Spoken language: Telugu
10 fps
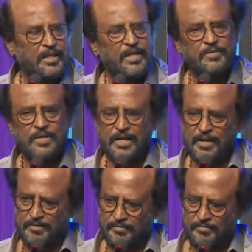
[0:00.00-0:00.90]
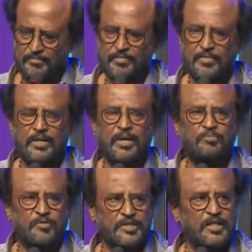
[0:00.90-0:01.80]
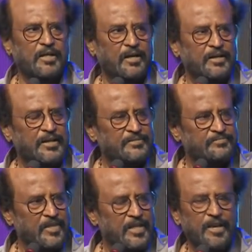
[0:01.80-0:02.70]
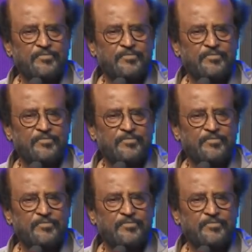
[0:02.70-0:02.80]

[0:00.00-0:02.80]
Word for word: ఏ ఏ ఏ ప్రొఫెషన్ కానీ ఏ